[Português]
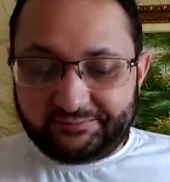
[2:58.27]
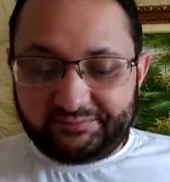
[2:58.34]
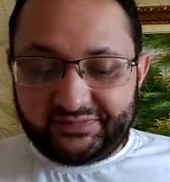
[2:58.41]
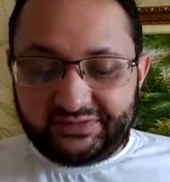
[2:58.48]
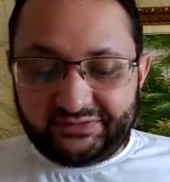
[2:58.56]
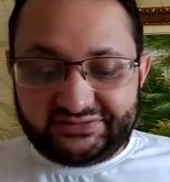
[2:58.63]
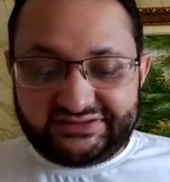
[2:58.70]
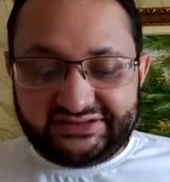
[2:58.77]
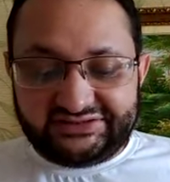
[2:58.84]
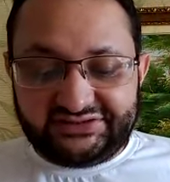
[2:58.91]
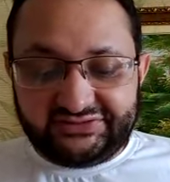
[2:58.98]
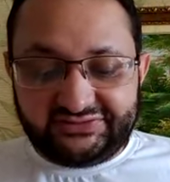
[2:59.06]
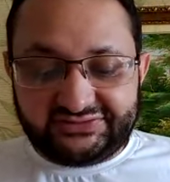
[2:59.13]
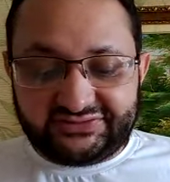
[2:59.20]
contam que a
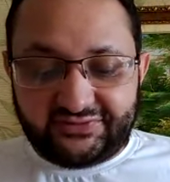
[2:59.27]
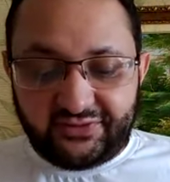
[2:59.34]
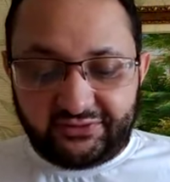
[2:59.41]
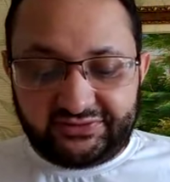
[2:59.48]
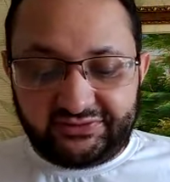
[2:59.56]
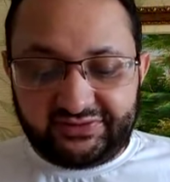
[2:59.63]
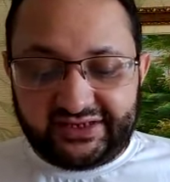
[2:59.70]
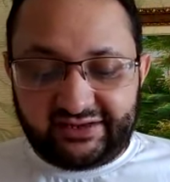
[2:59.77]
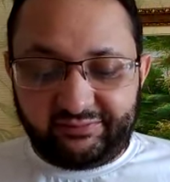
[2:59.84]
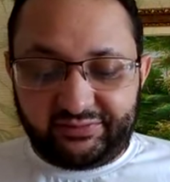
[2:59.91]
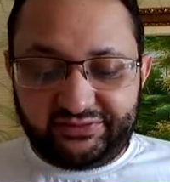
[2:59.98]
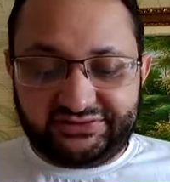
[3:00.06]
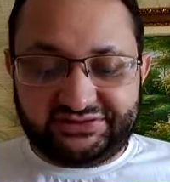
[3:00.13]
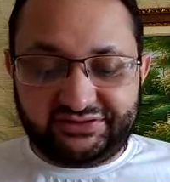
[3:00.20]
bruxa
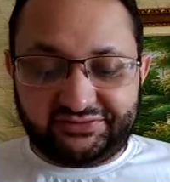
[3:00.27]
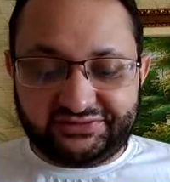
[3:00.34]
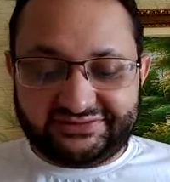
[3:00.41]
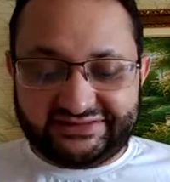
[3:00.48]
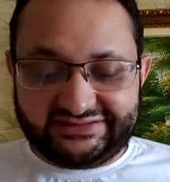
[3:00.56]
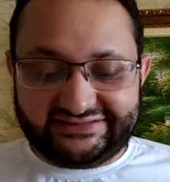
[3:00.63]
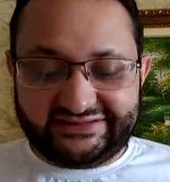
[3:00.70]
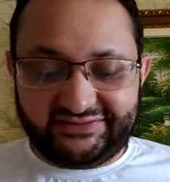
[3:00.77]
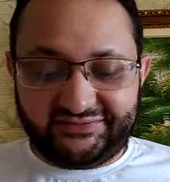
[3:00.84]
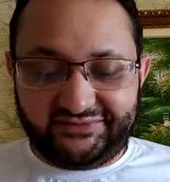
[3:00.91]
Conceição e o índio,